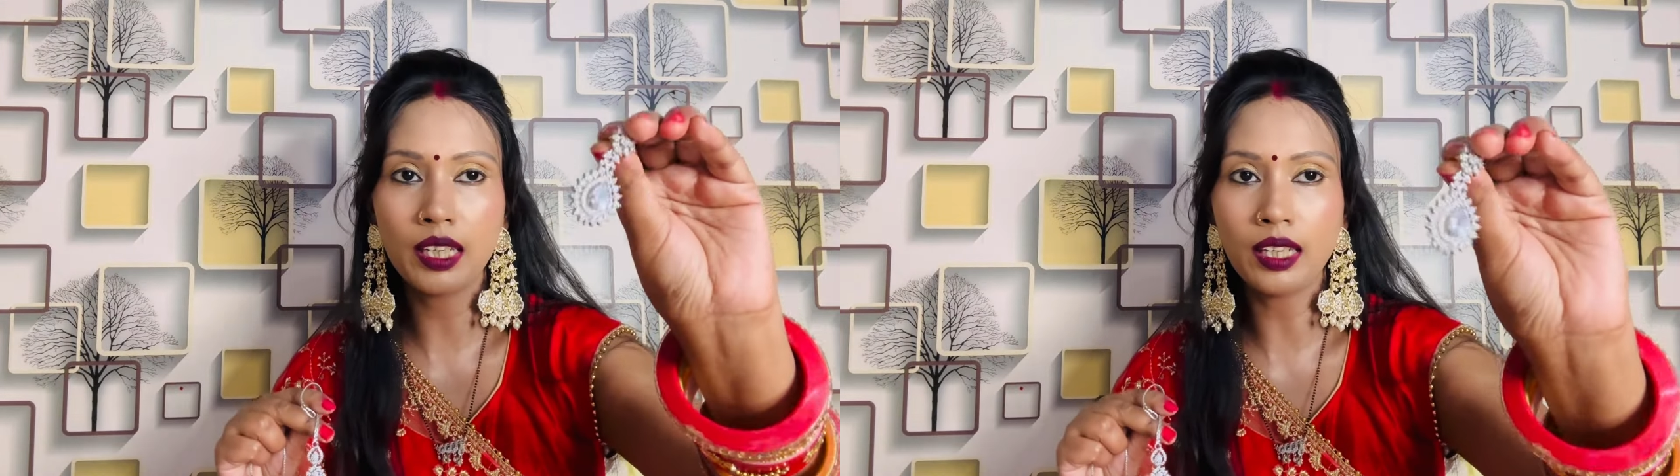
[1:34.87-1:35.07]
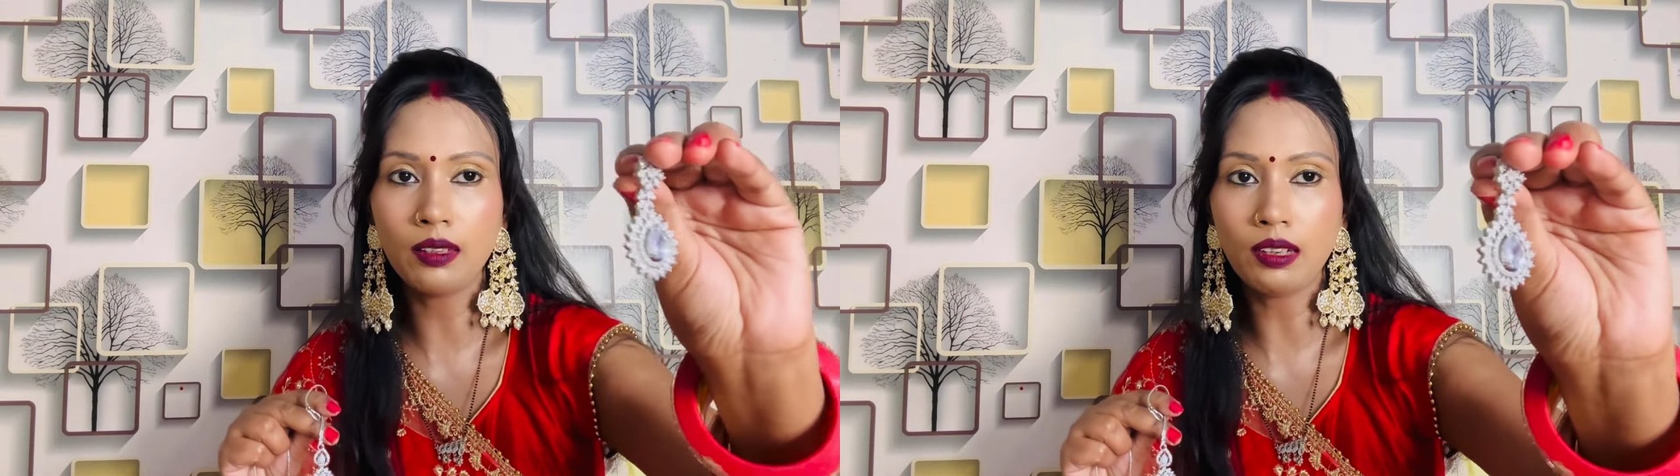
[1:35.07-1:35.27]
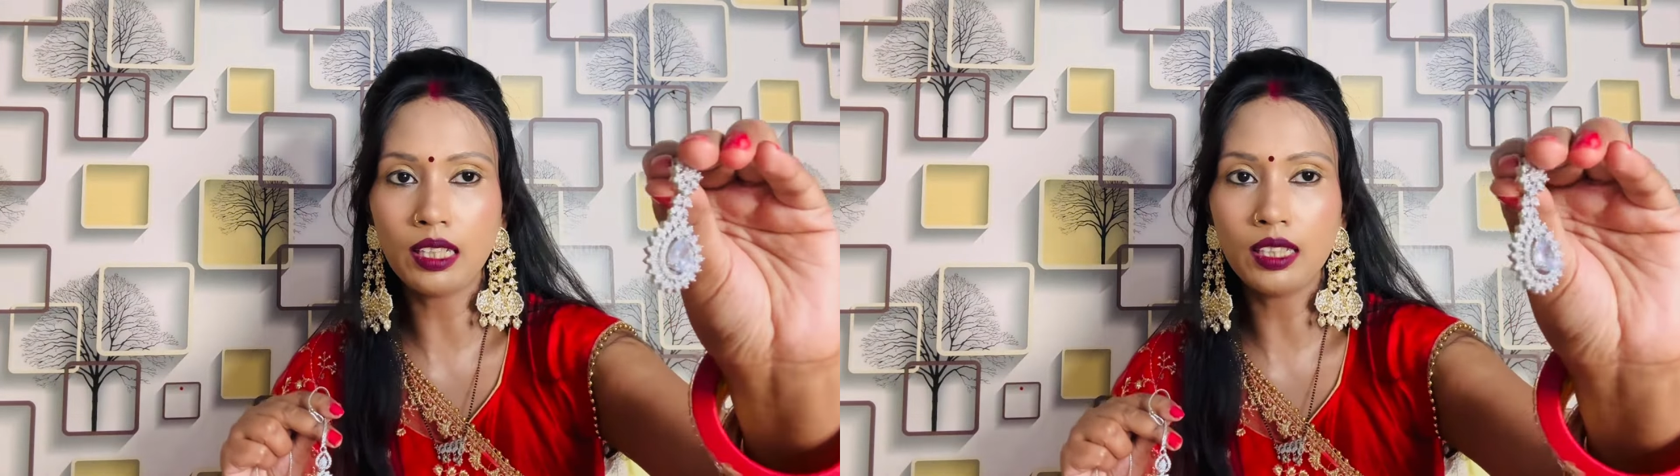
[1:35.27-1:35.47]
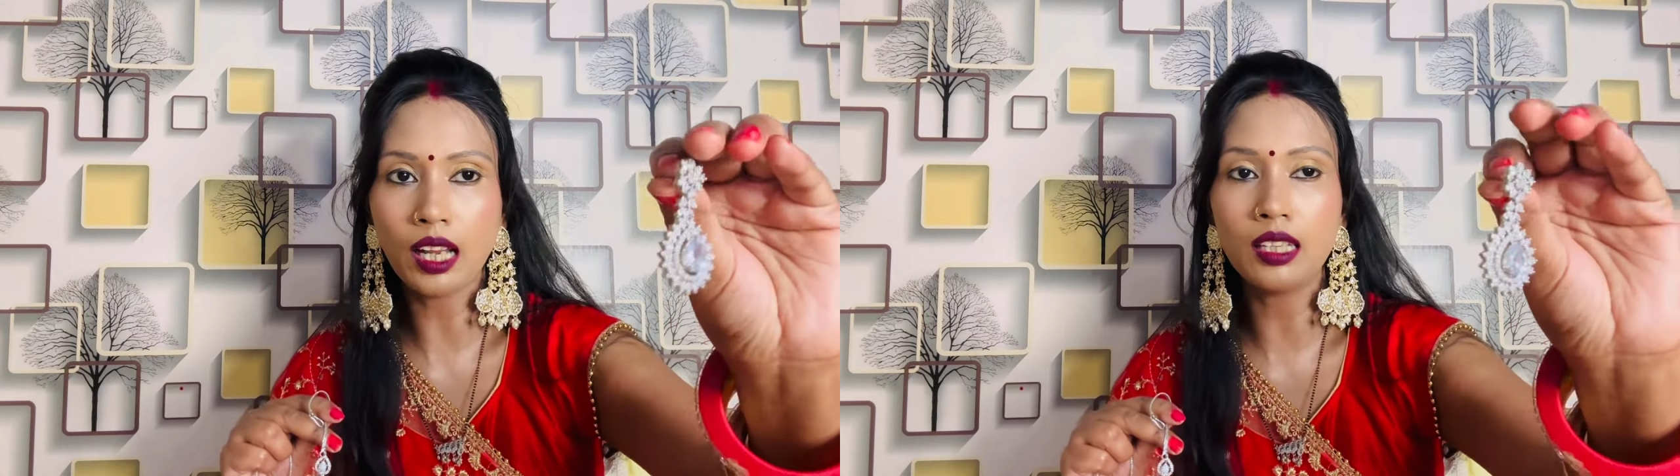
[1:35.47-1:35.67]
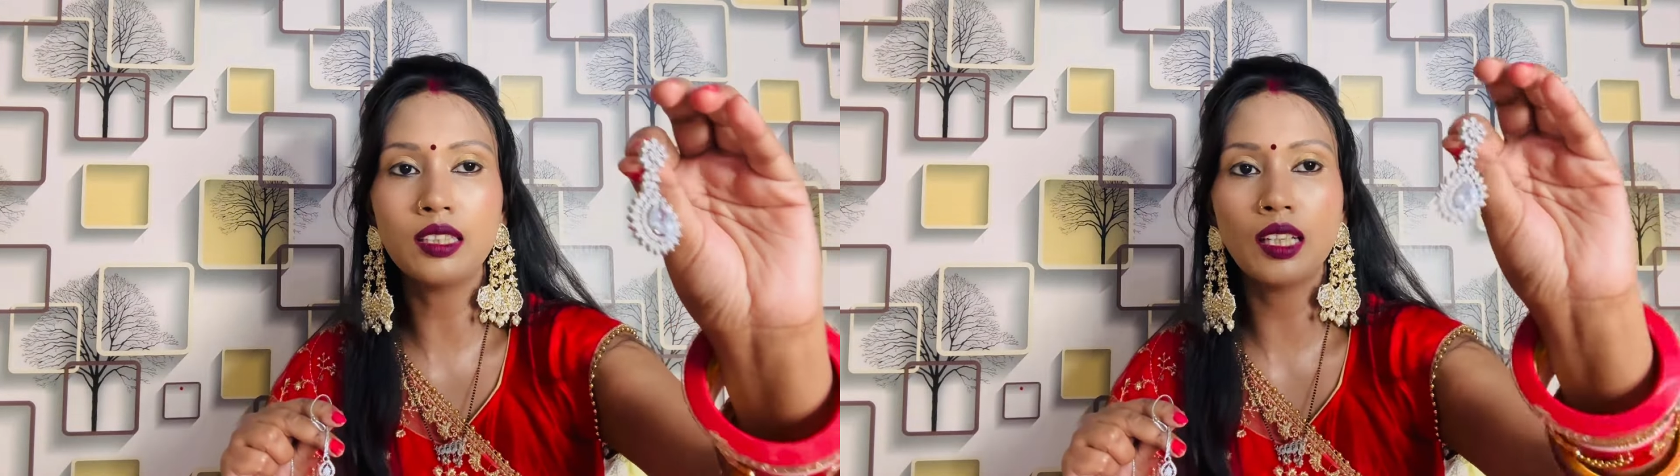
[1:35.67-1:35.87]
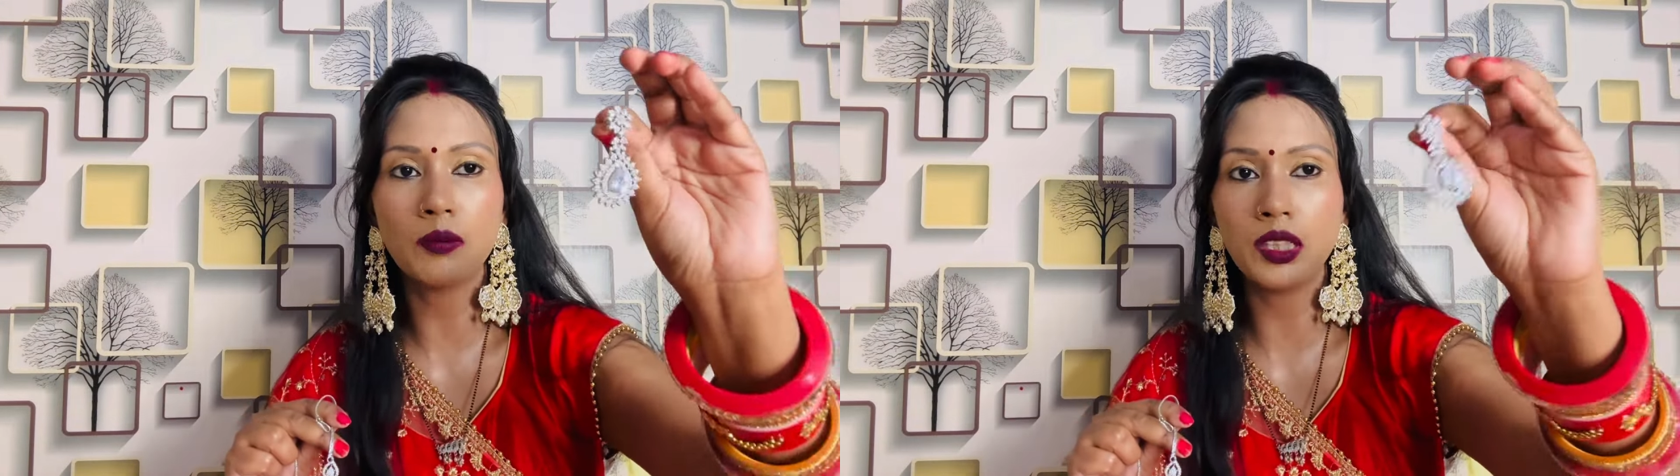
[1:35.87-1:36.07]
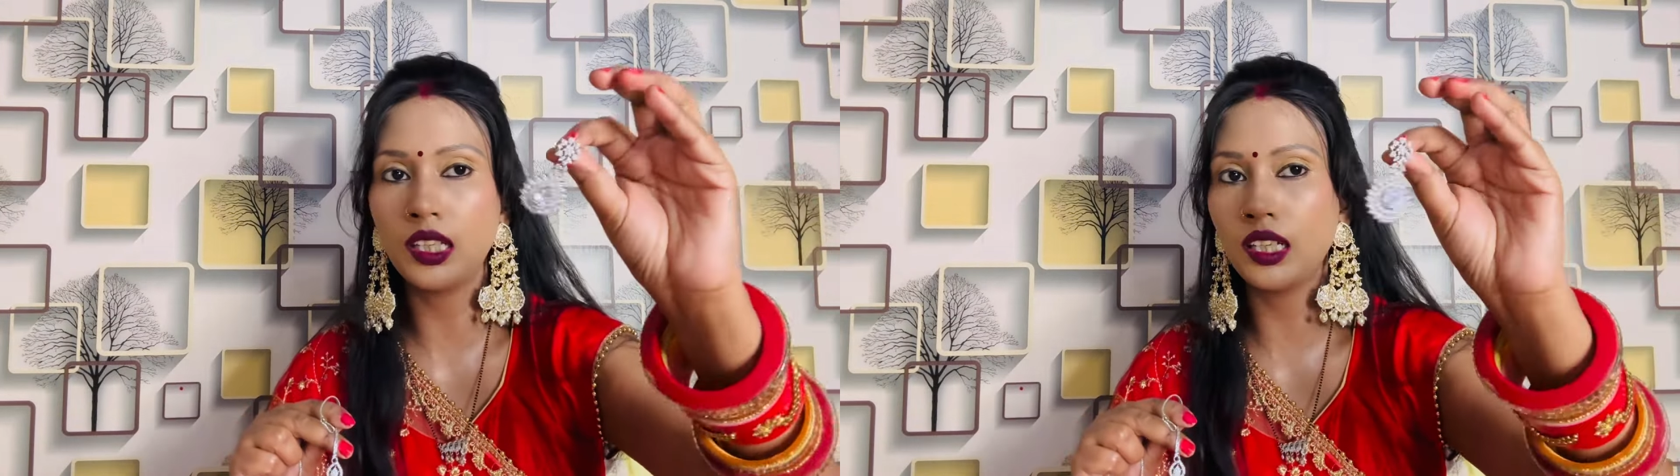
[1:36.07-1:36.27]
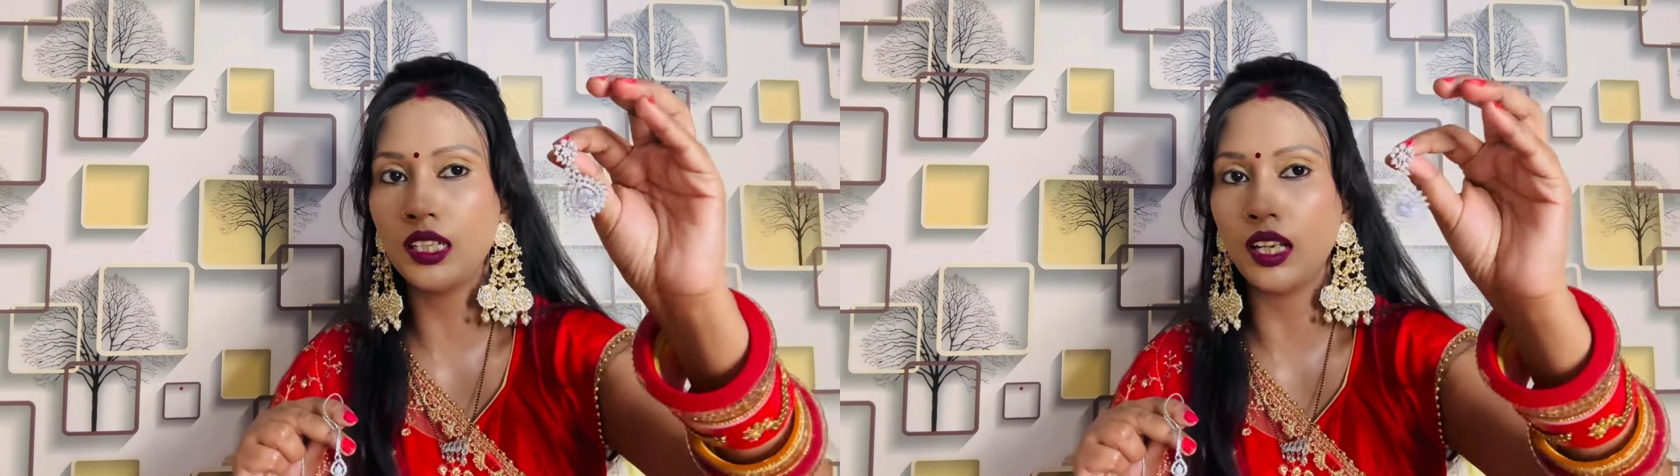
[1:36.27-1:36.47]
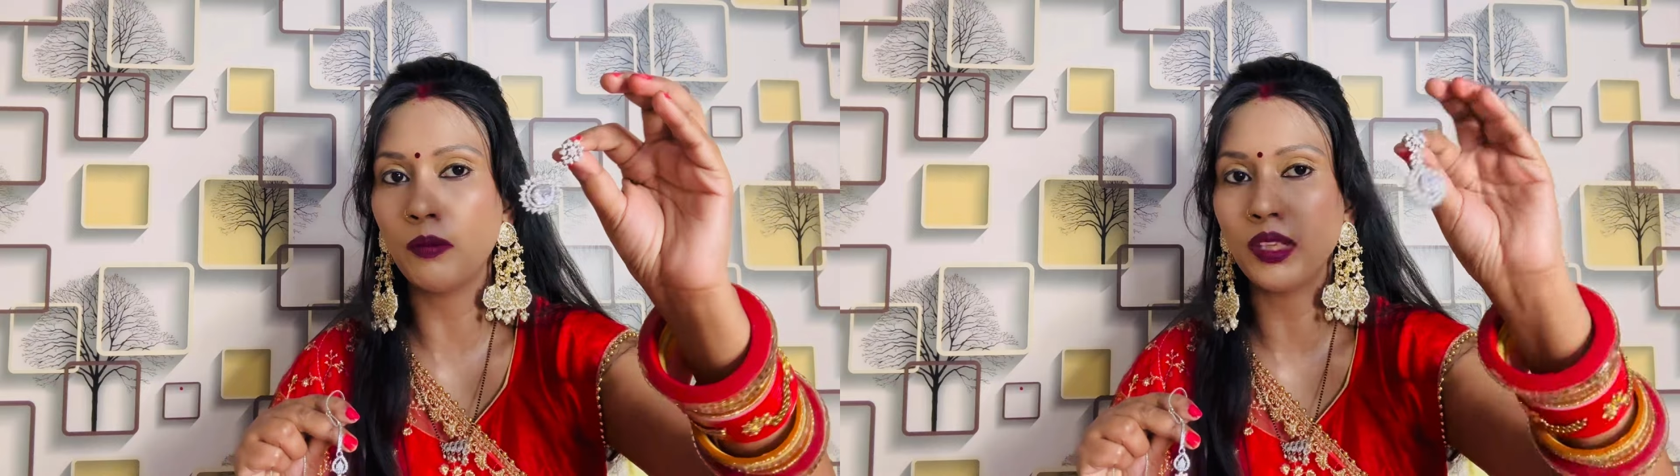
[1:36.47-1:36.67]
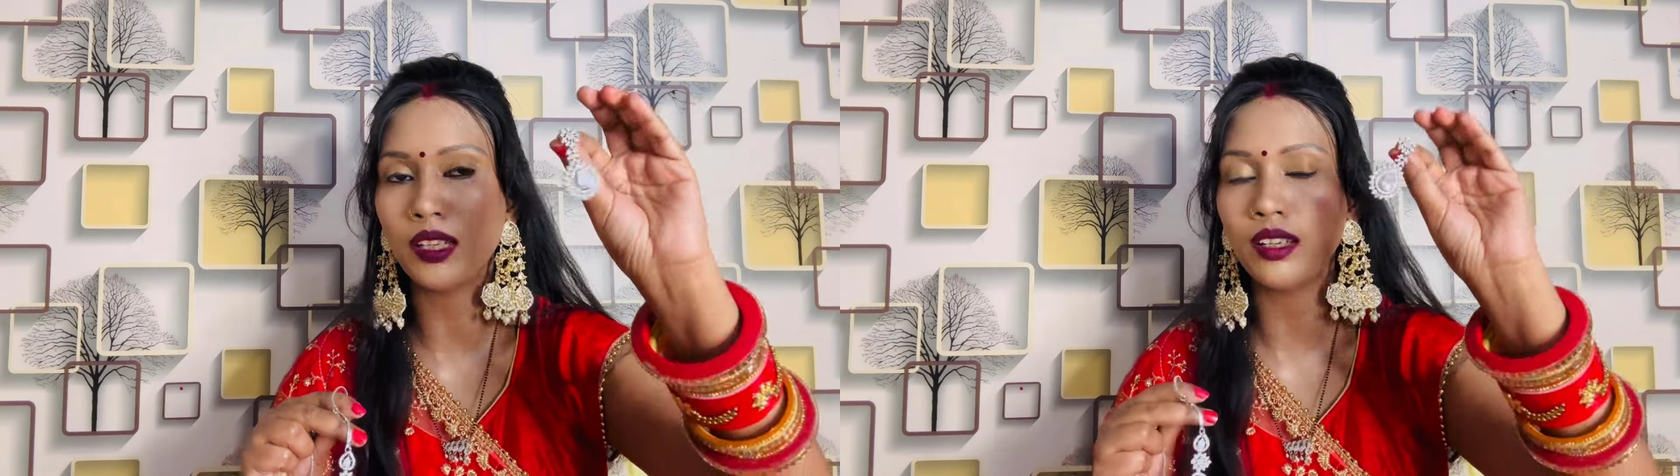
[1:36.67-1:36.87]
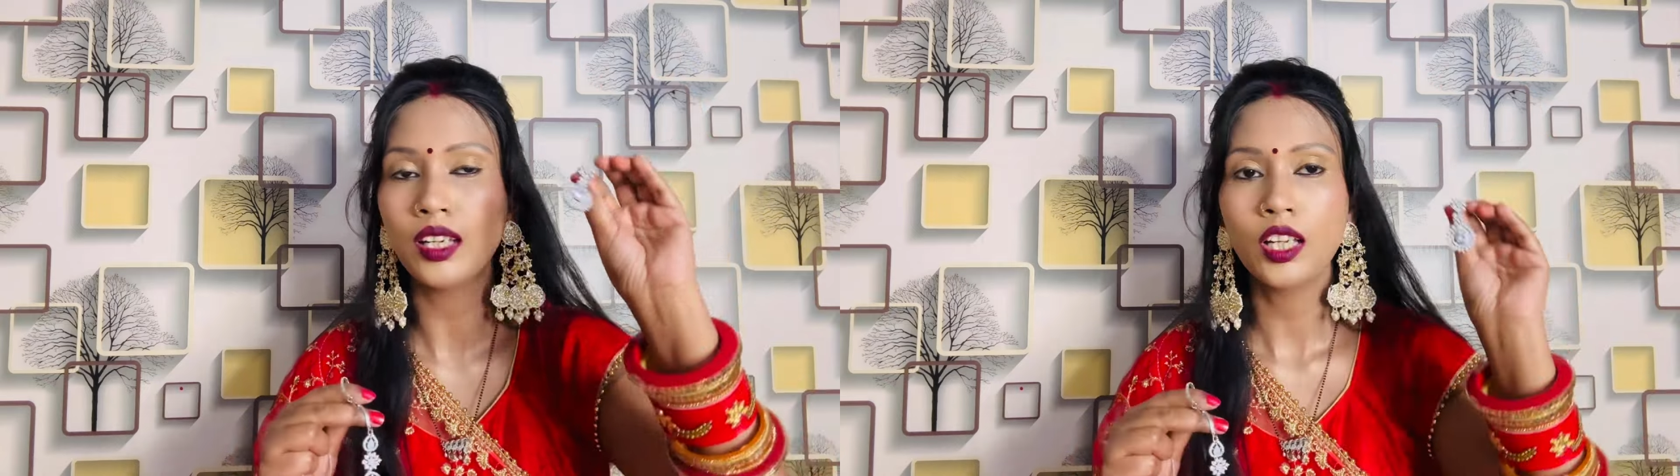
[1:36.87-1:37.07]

यही वाली डाली थी आप देख लेना मेरे